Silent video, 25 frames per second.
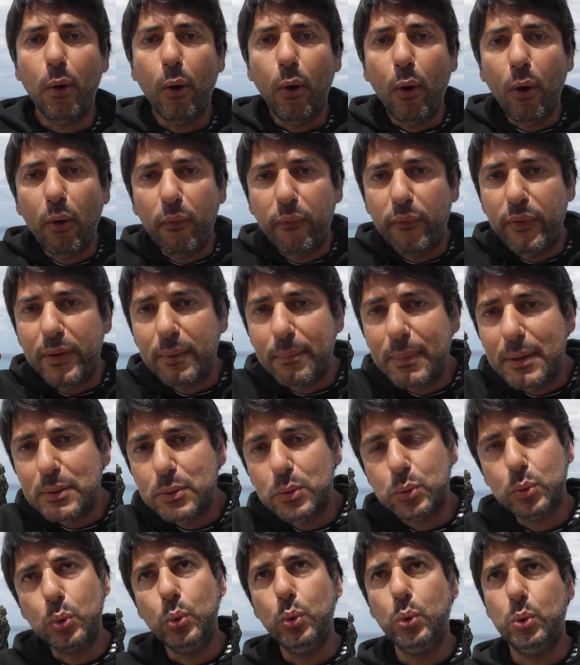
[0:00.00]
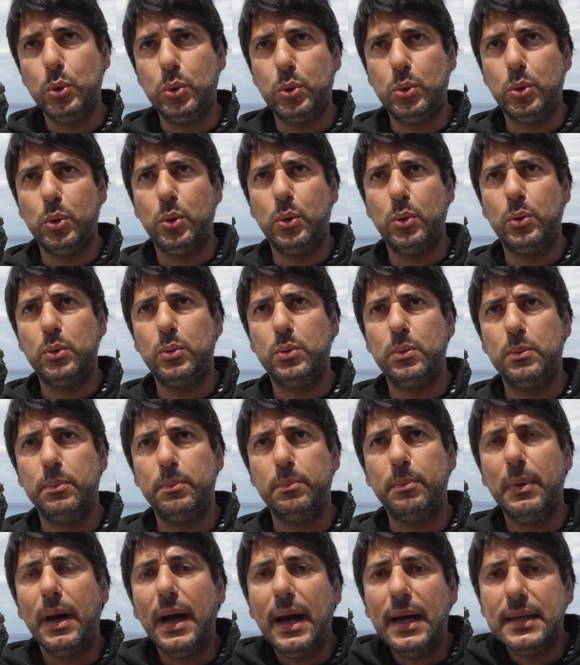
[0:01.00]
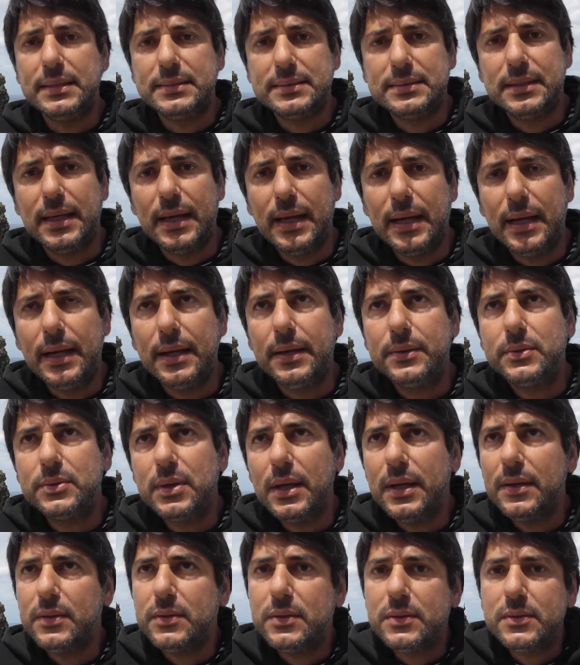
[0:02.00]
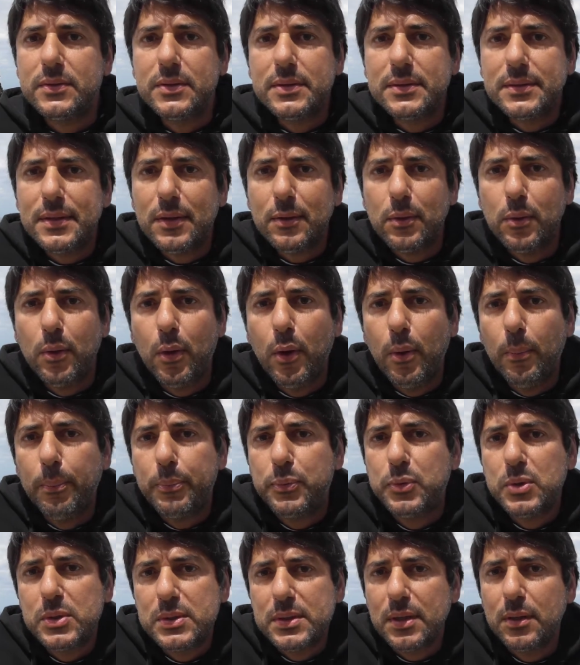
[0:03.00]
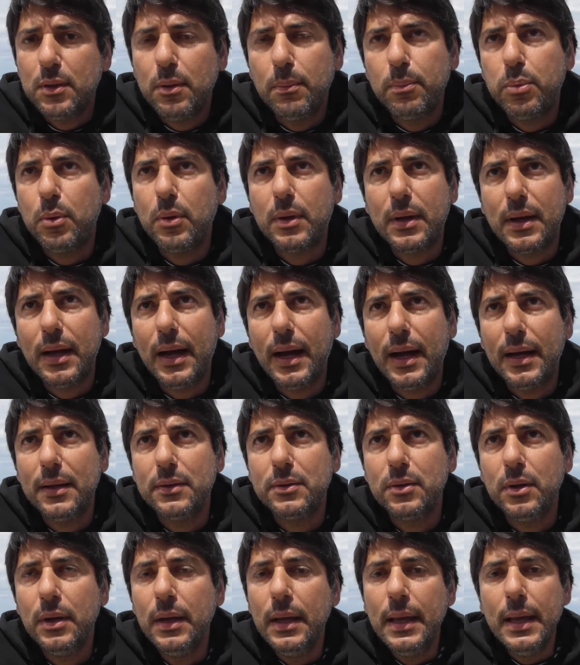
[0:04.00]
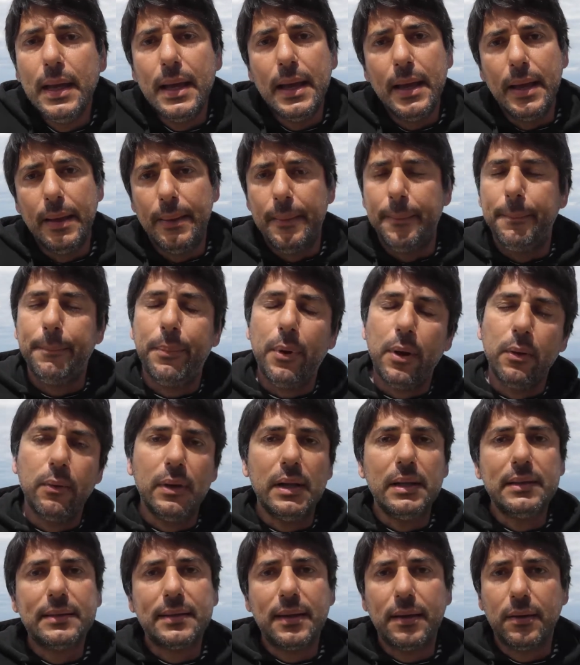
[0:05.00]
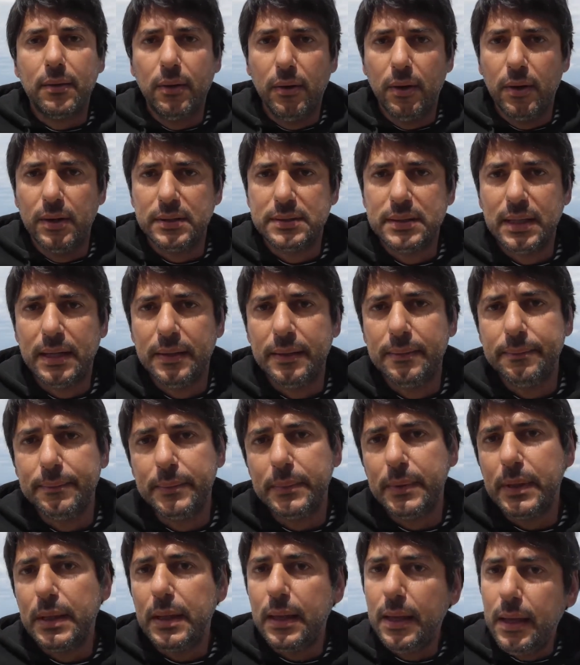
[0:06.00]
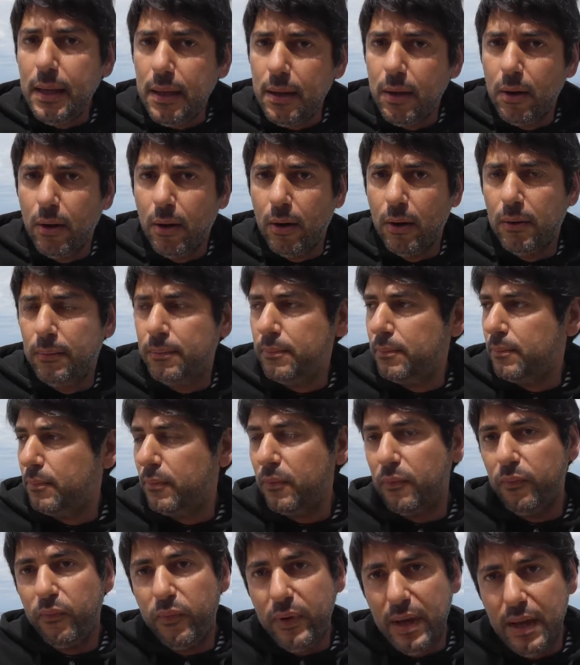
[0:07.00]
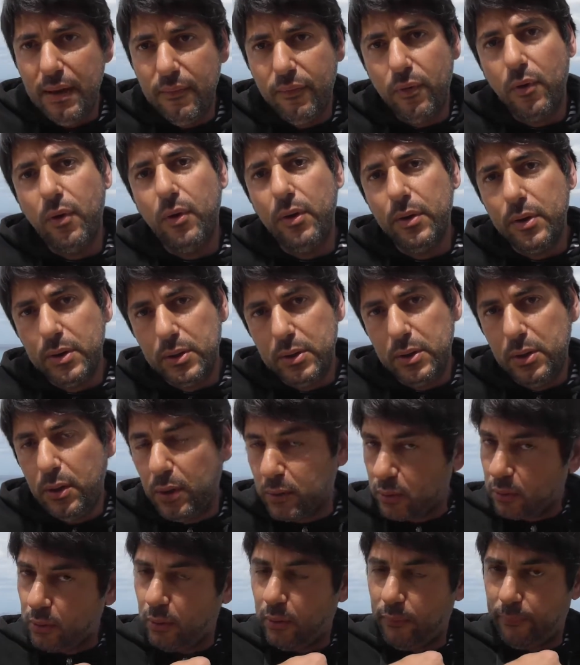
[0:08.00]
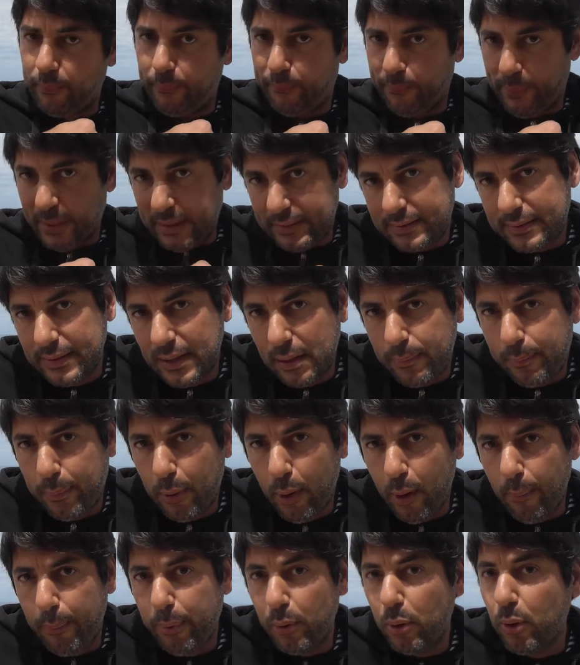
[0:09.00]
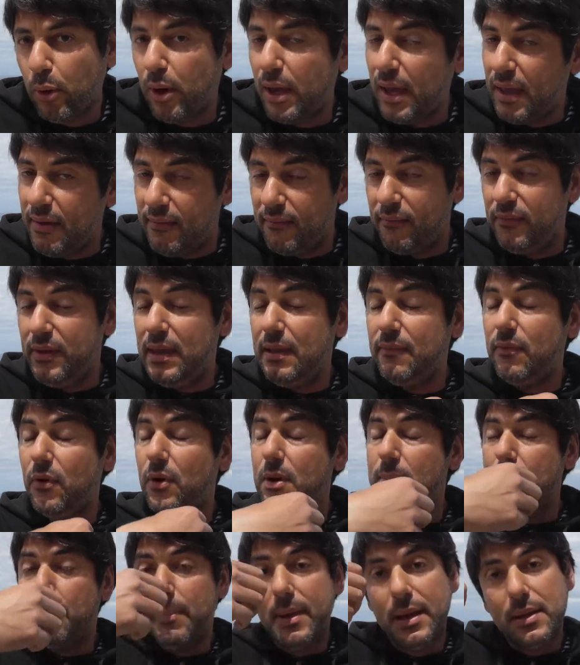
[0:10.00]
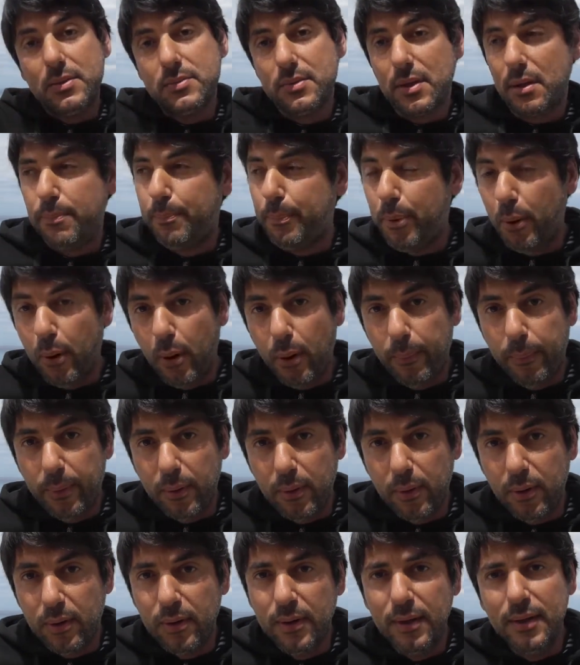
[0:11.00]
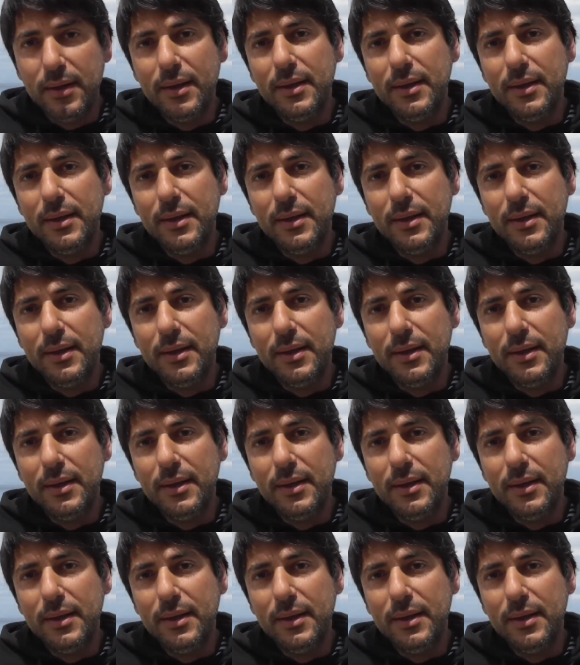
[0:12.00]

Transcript: ho fermato tutto, basta, cioè ci, ci, stanno, ci stanno bloccando. Poi un'altra cosa, io vivo, io sono parte del popolo e vivo in mezzo al popolo